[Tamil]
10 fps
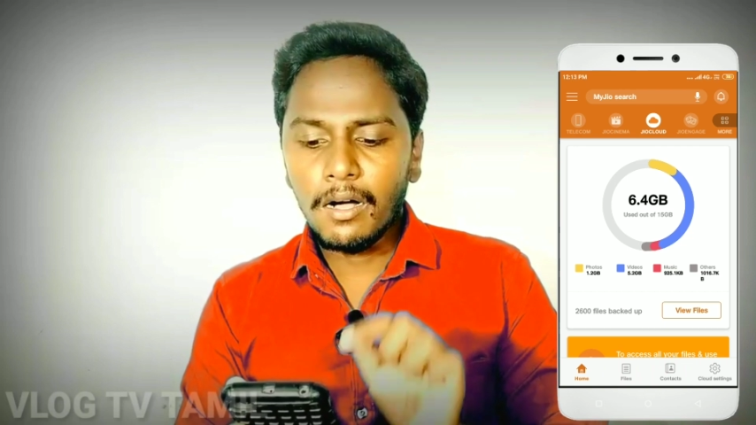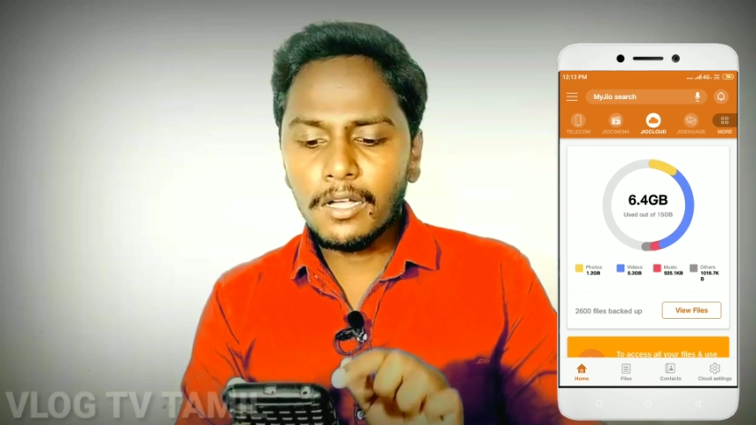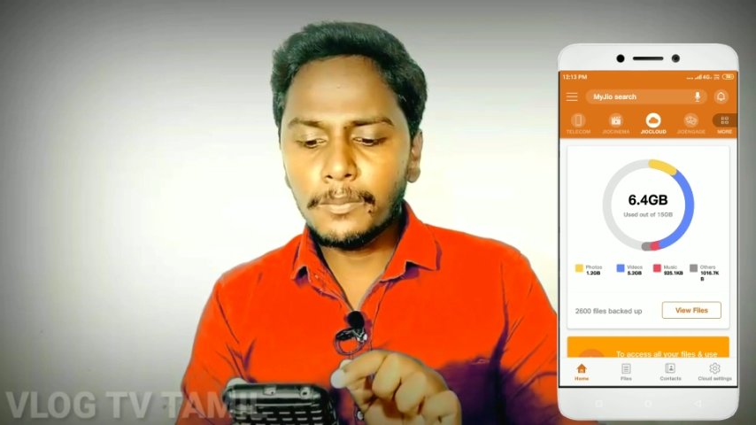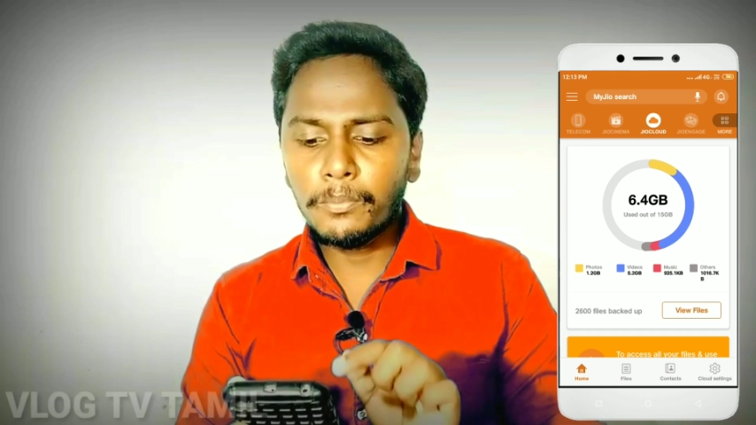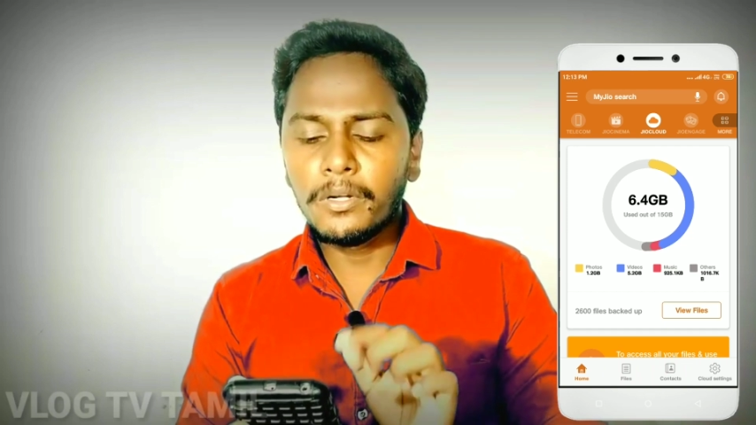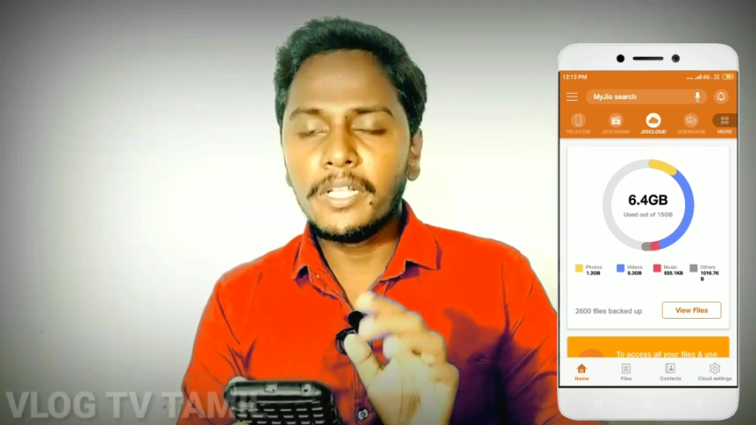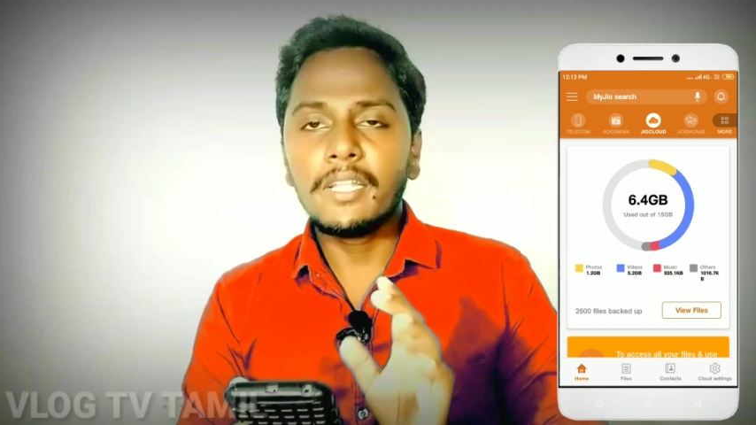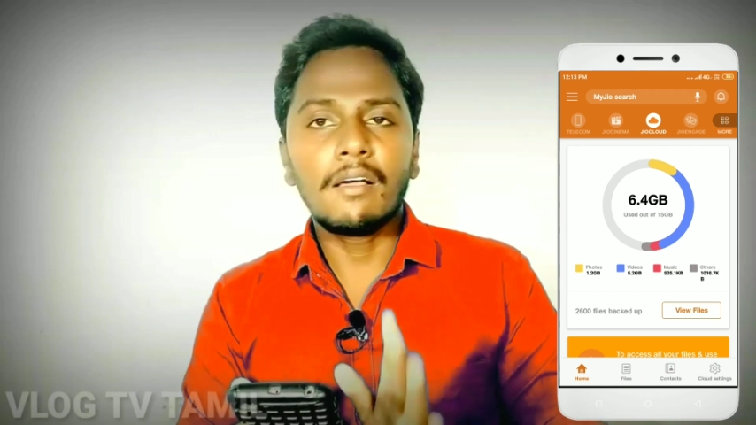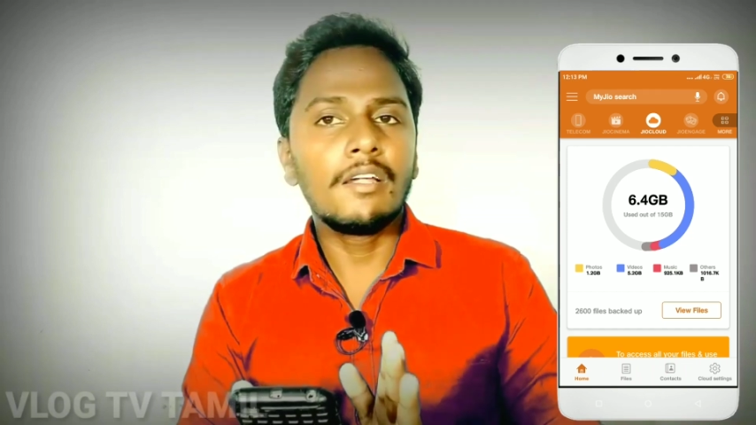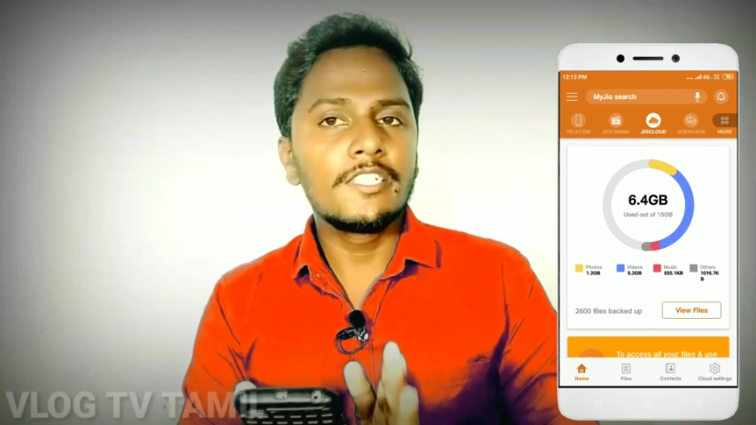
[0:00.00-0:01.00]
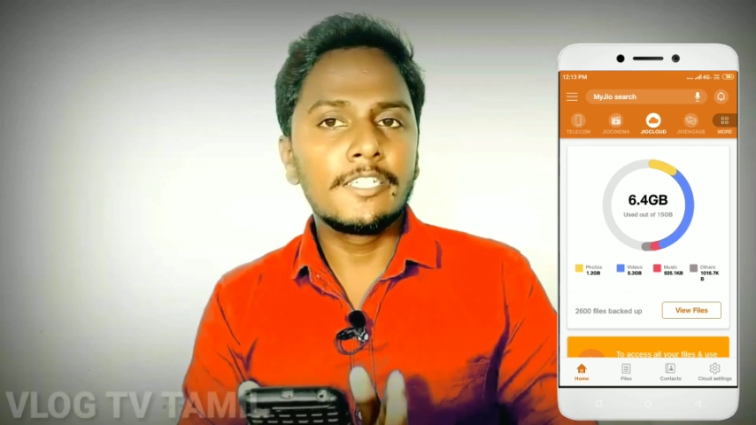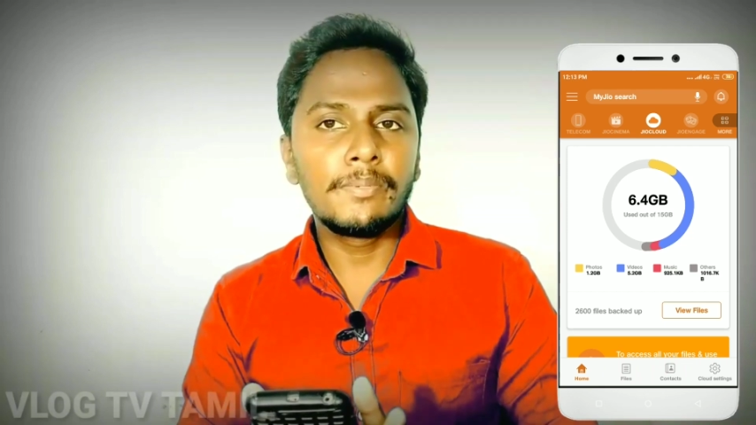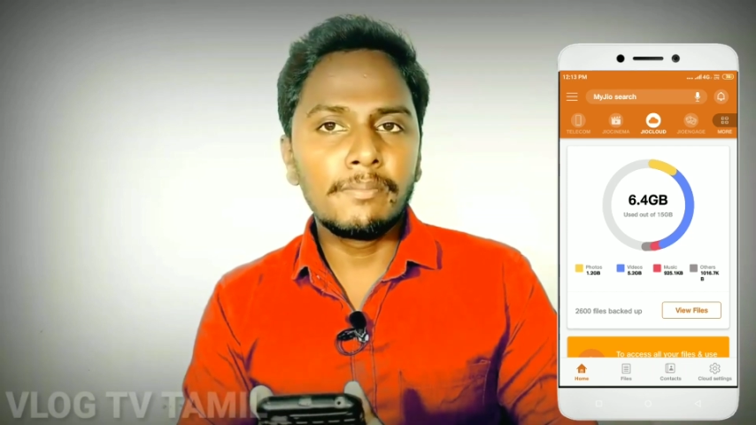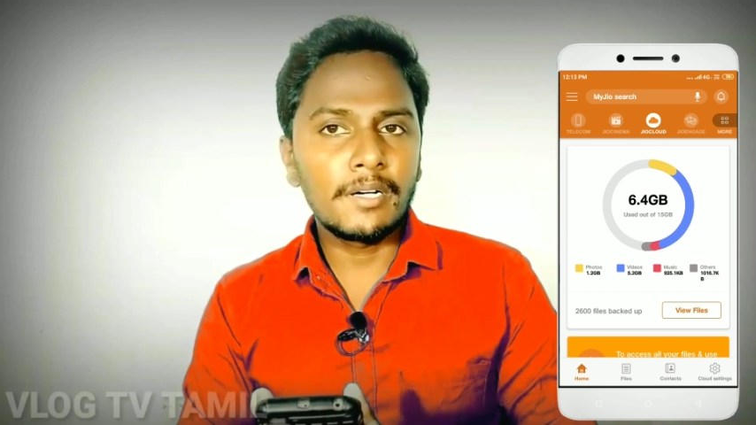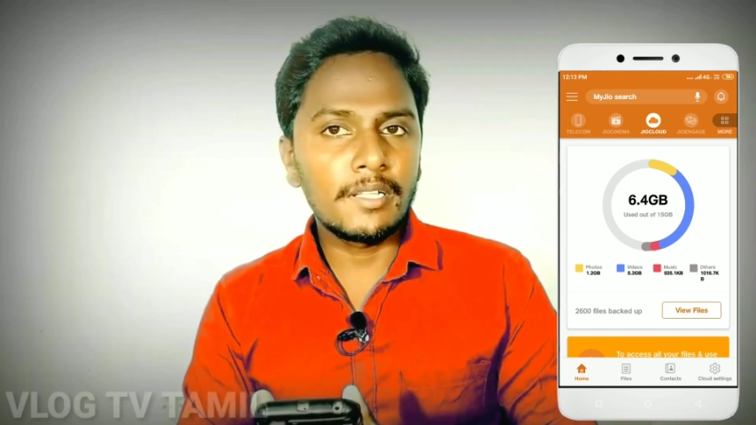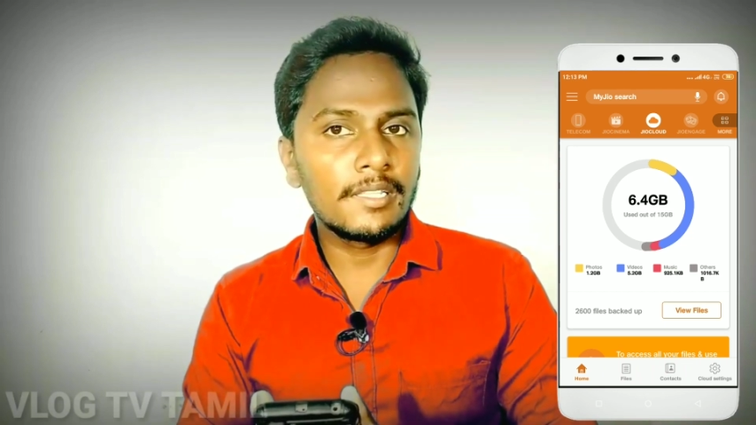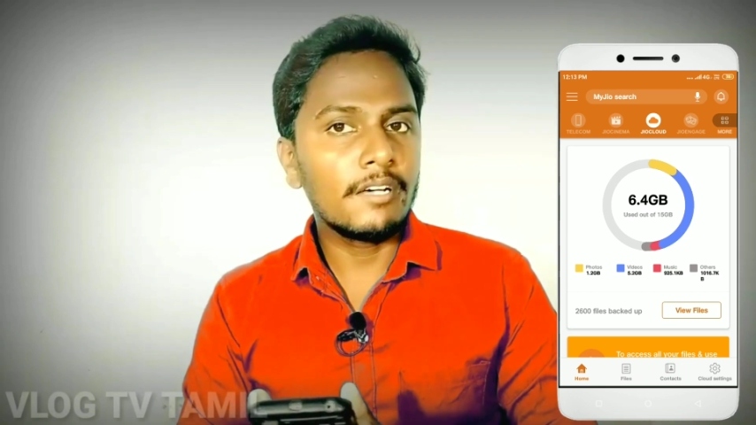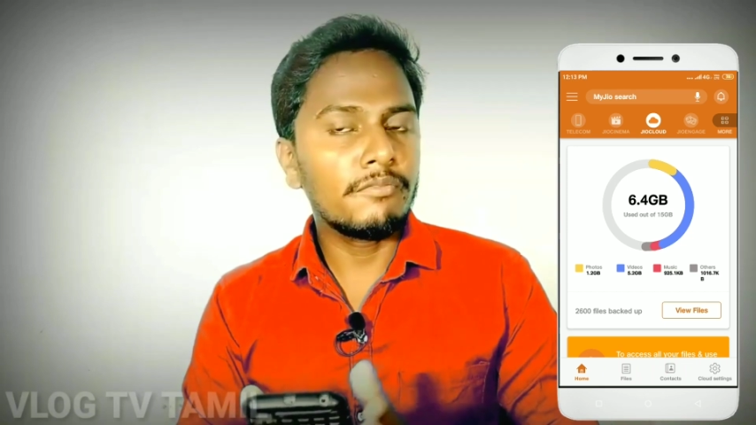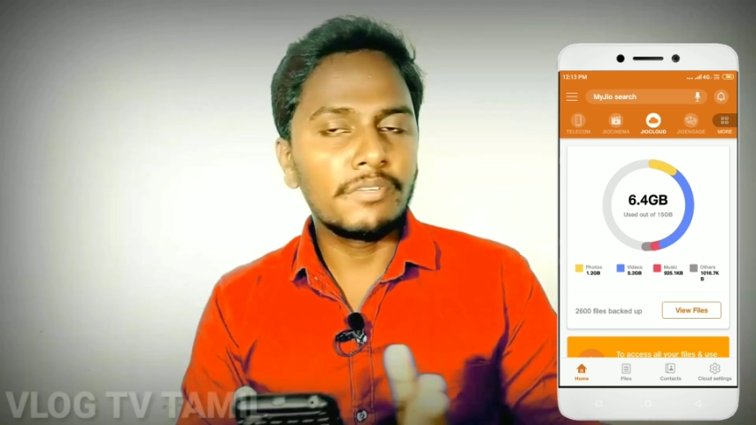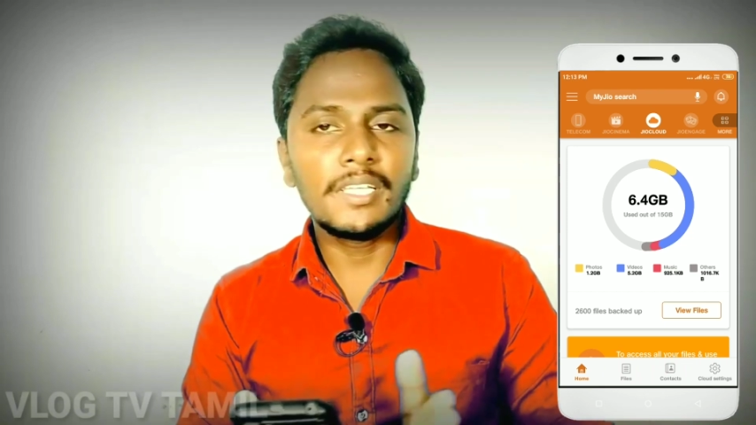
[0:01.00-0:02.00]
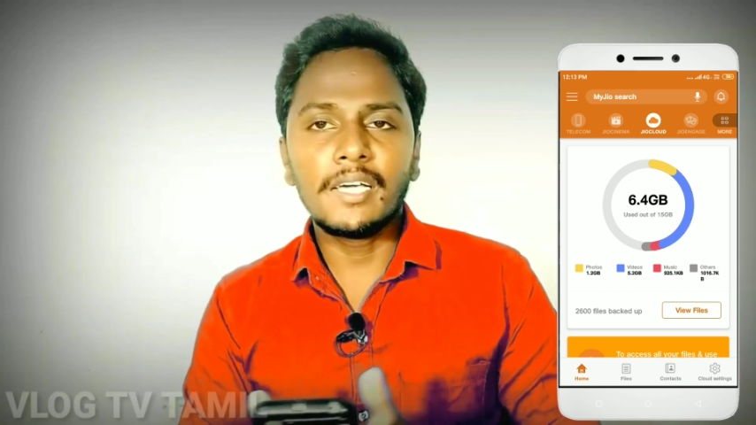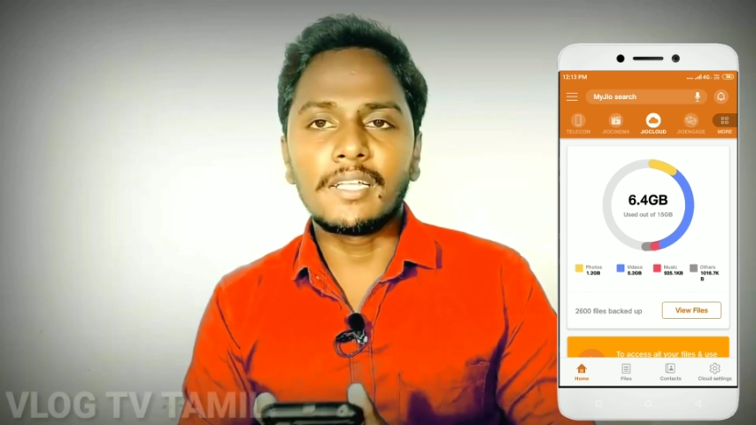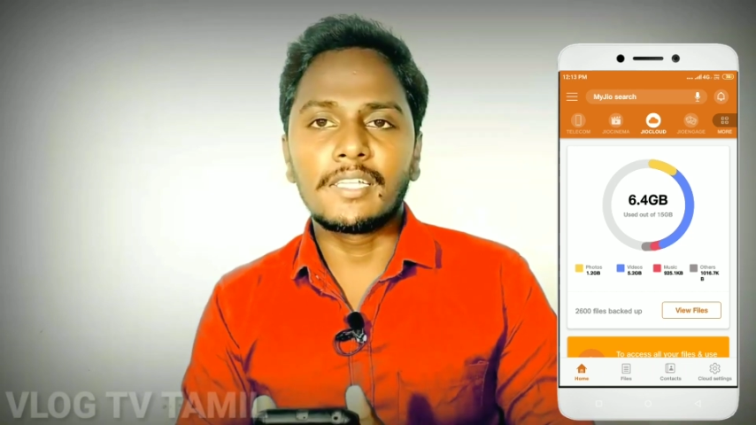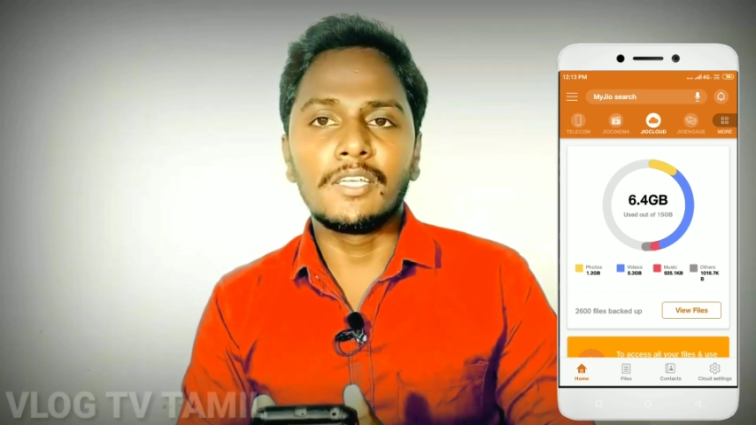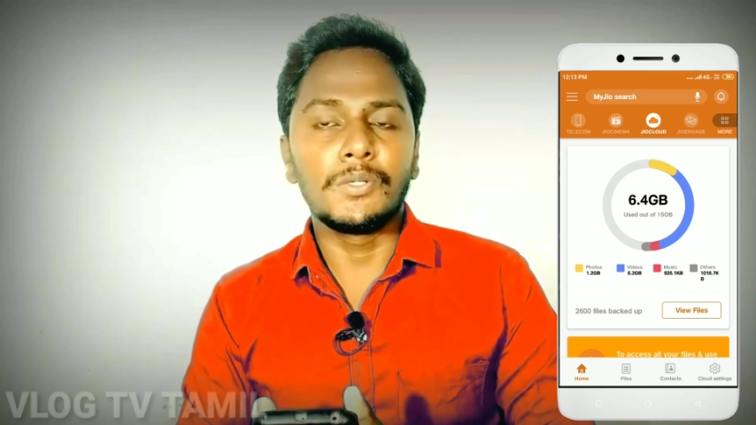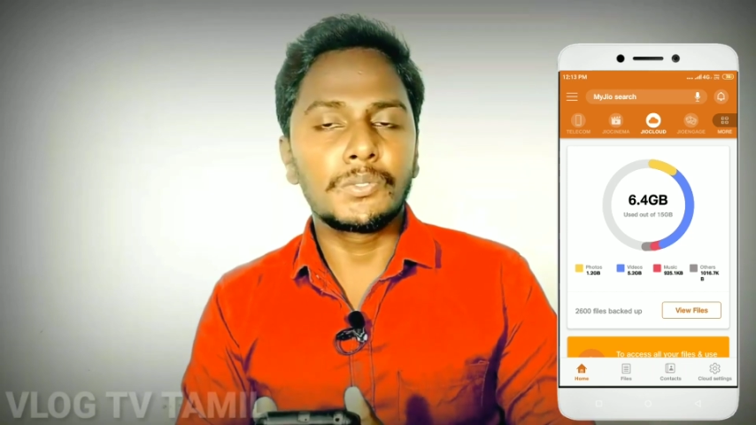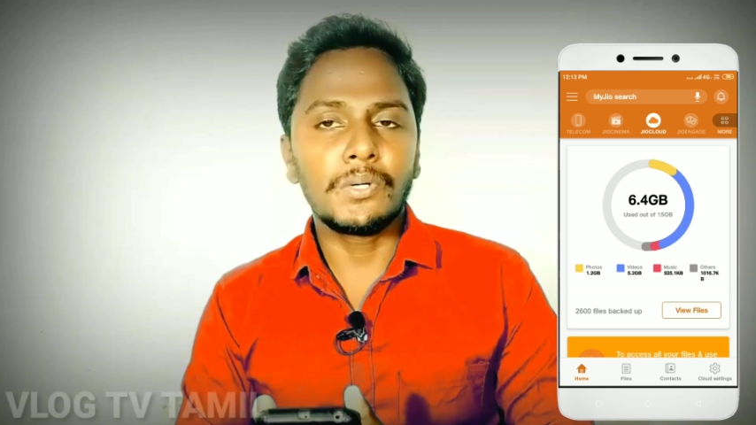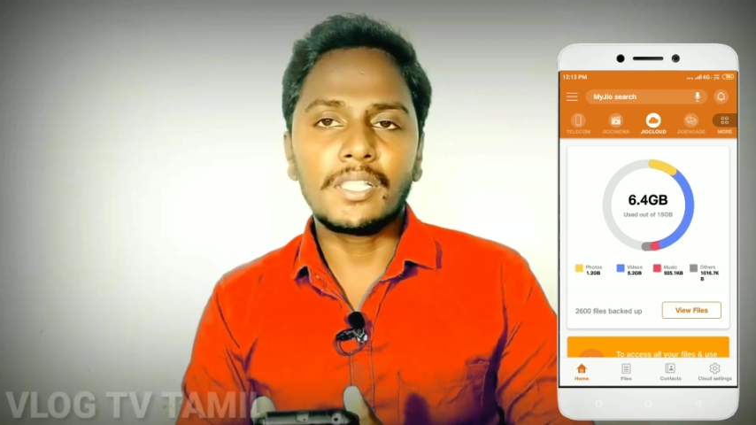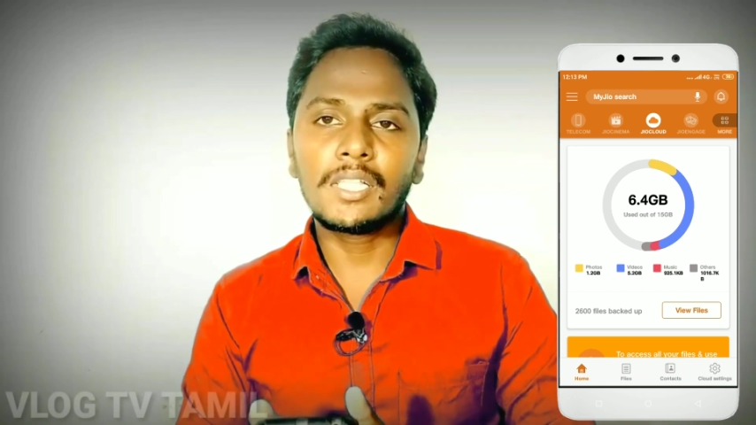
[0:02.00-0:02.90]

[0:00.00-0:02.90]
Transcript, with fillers: ஆறு புள்ளி நாலு ஜிபி மட்டும்தான் ஃப்ரீயாக இருக்குது ஸோ